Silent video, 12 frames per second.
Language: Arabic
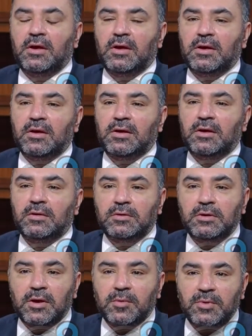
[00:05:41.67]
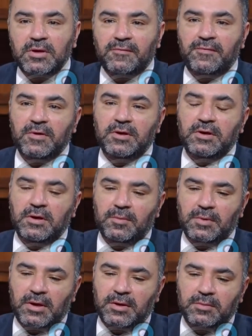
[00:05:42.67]
آه، يرميه في
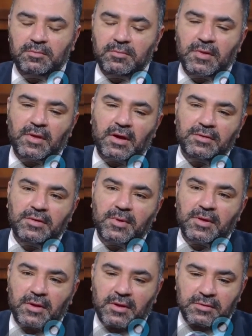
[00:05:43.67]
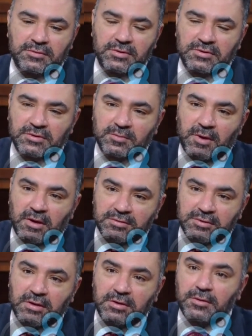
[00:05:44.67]
يعني اذا عنده مثلا كيس زباله
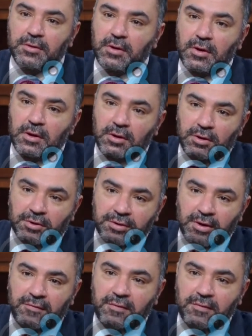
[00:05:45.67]
صغير يحطه